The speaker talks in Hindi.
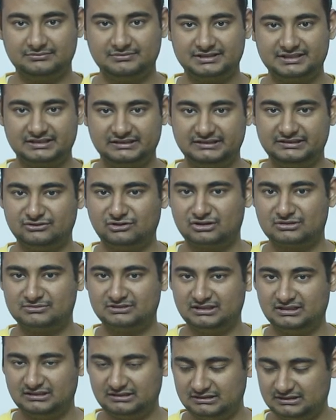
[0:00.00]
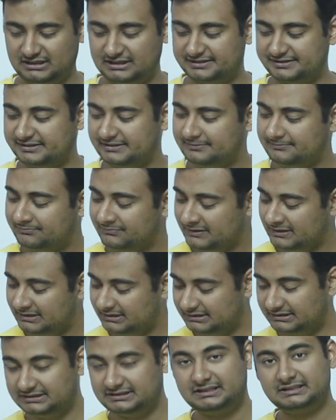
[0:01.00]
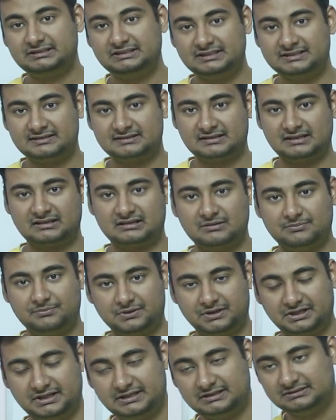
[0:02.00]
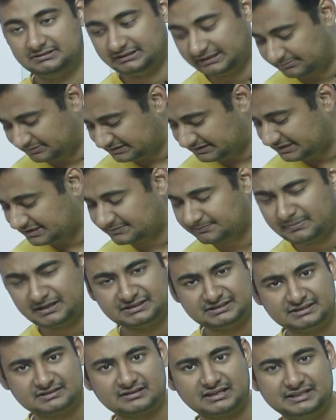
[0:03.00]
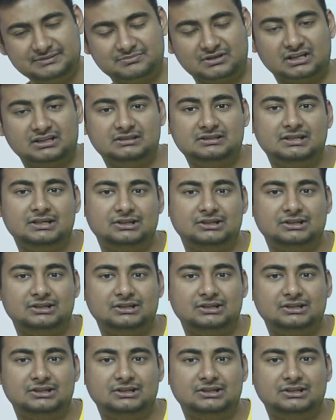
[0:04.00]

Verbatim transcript: बेसिकली नॉर्मल लेंस है ये तीस हज़ार का पड़ गया ये भी तीस पैंतीस का ही पड़ा